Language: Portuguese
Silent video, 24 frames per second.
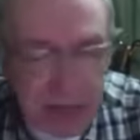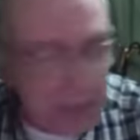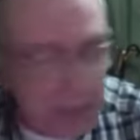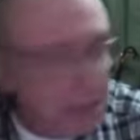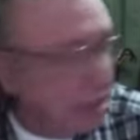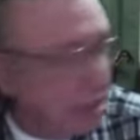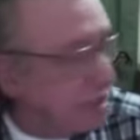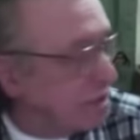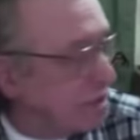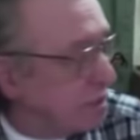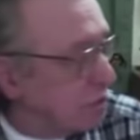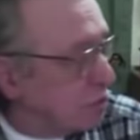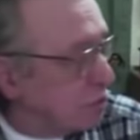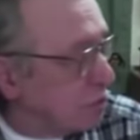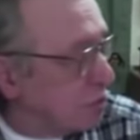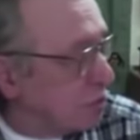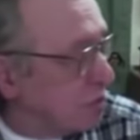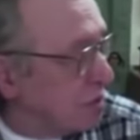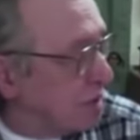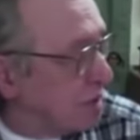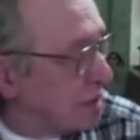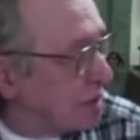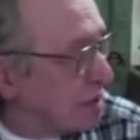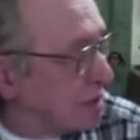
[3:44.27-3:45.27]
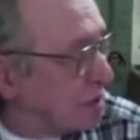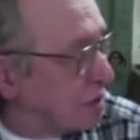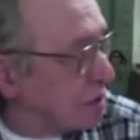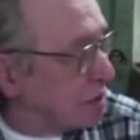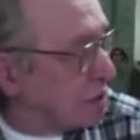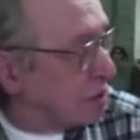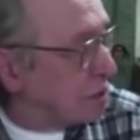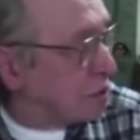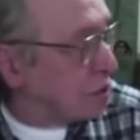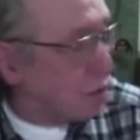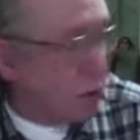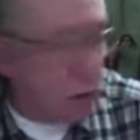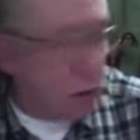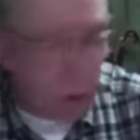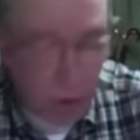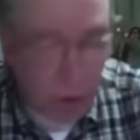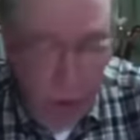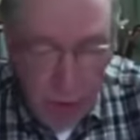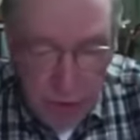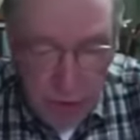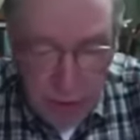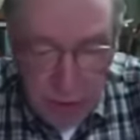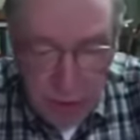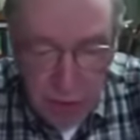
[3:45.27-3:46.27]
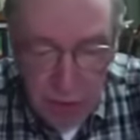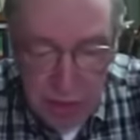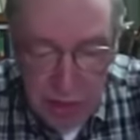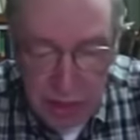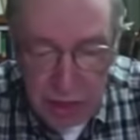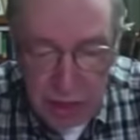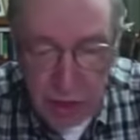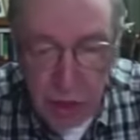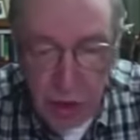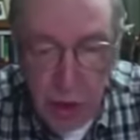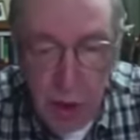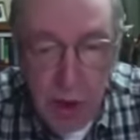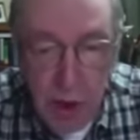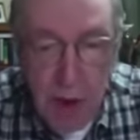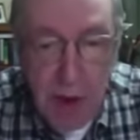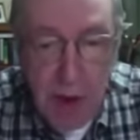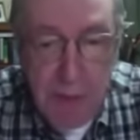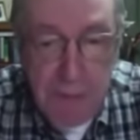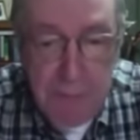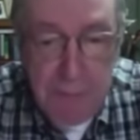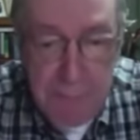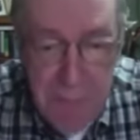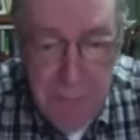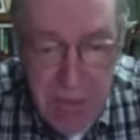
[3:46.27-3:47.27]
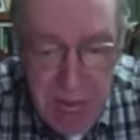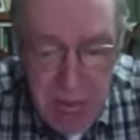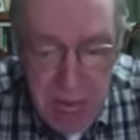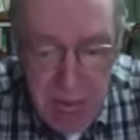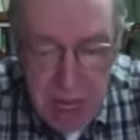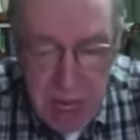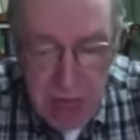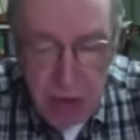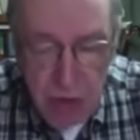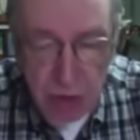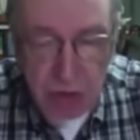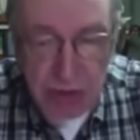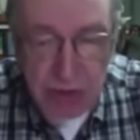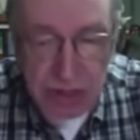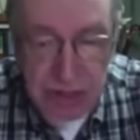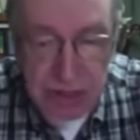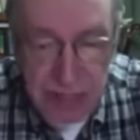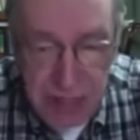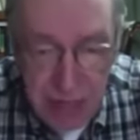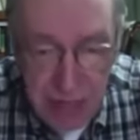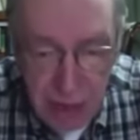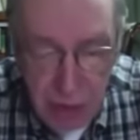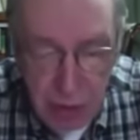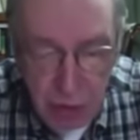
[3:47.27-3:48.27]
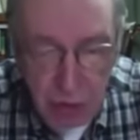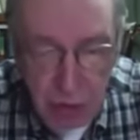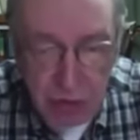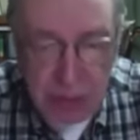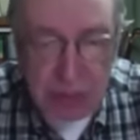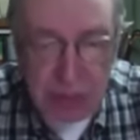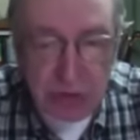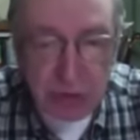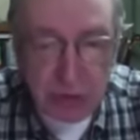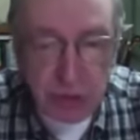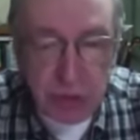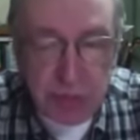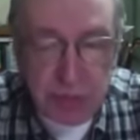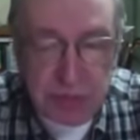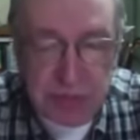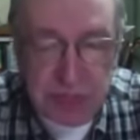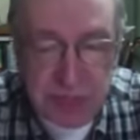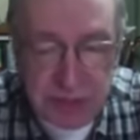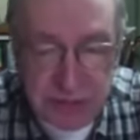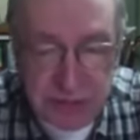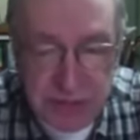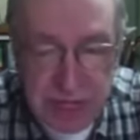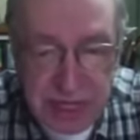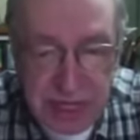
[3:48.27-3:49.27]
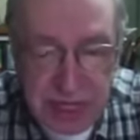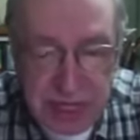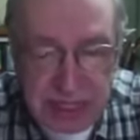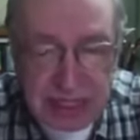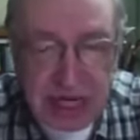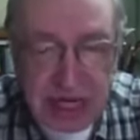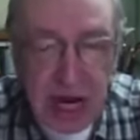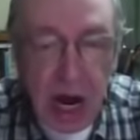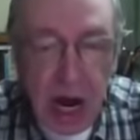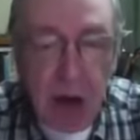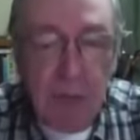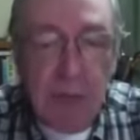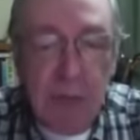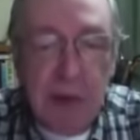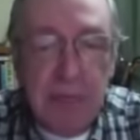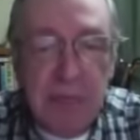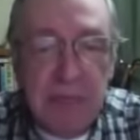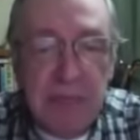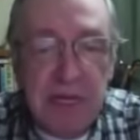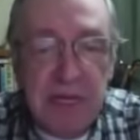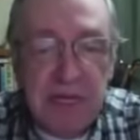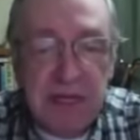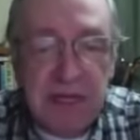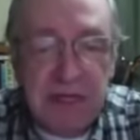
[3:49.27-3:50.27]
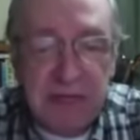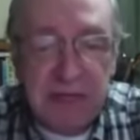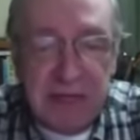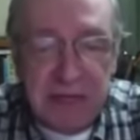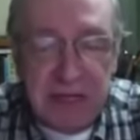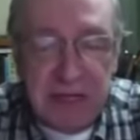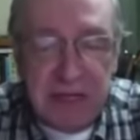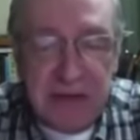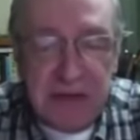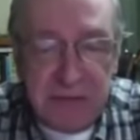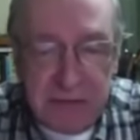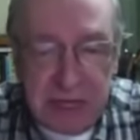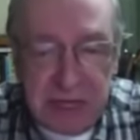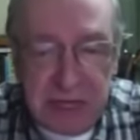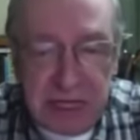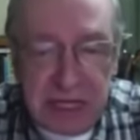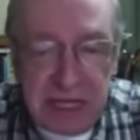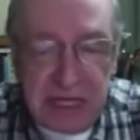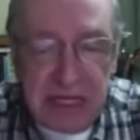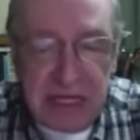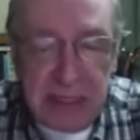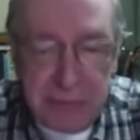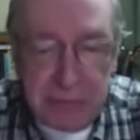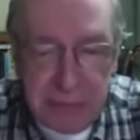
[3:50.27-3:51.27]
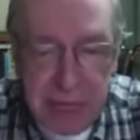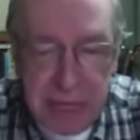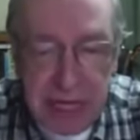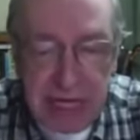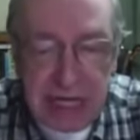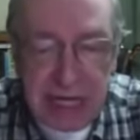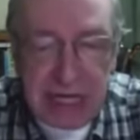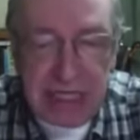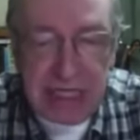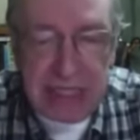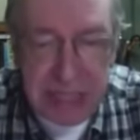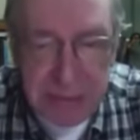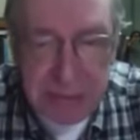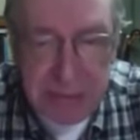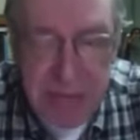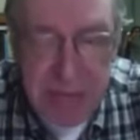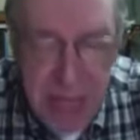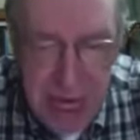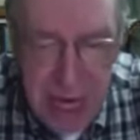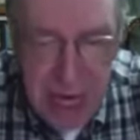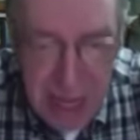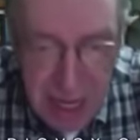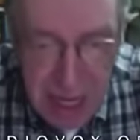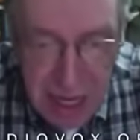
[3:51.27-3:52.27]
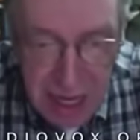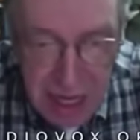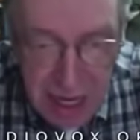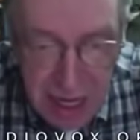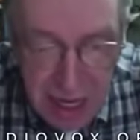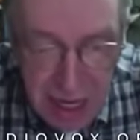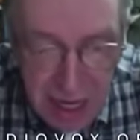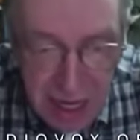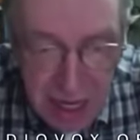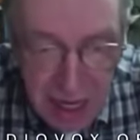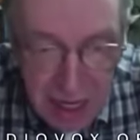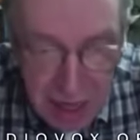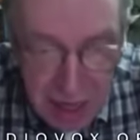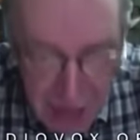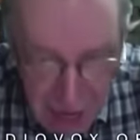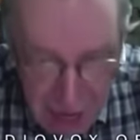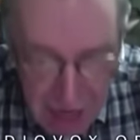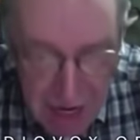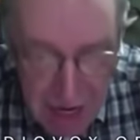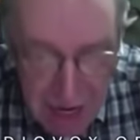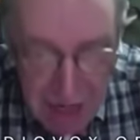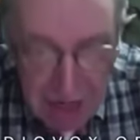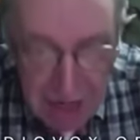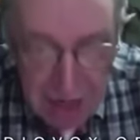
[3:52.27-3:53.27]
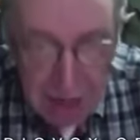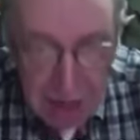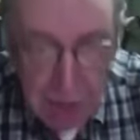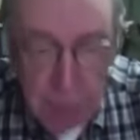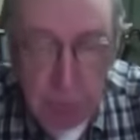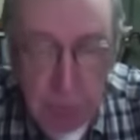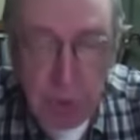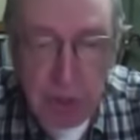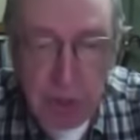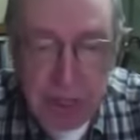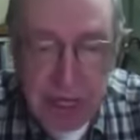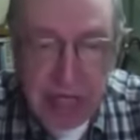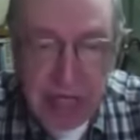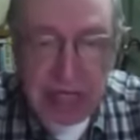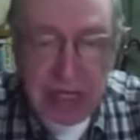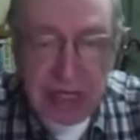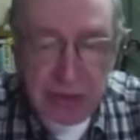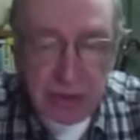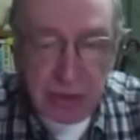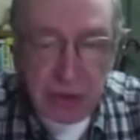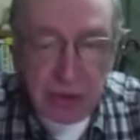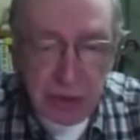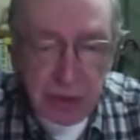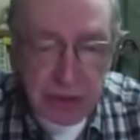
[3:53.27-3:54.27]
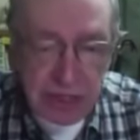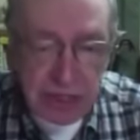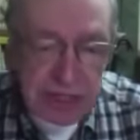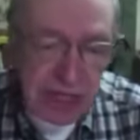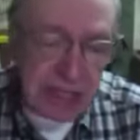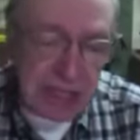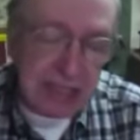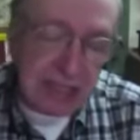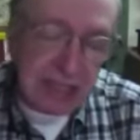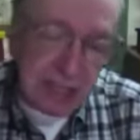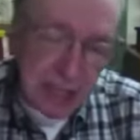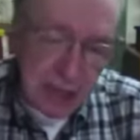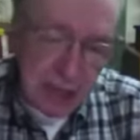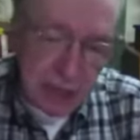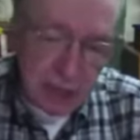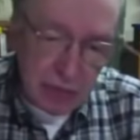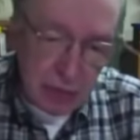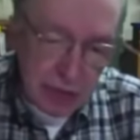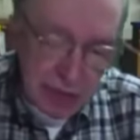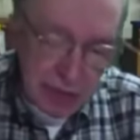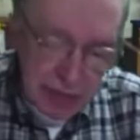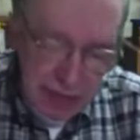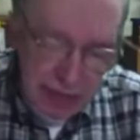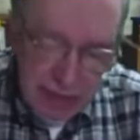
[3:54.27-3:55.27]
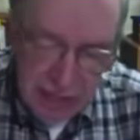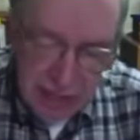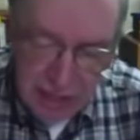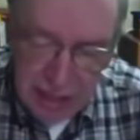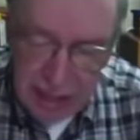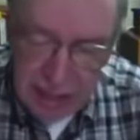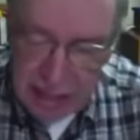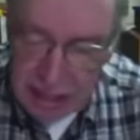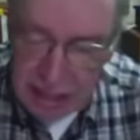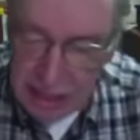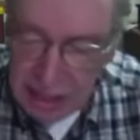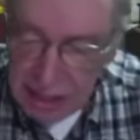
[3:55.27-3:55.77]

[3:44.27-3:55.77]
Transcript: Quer dizer, estamos comentando comemorando meio século de subserviência a uma mentira inventada pela KGB. Hã? Por que, que isso acontece? Eu vou lhe dizer.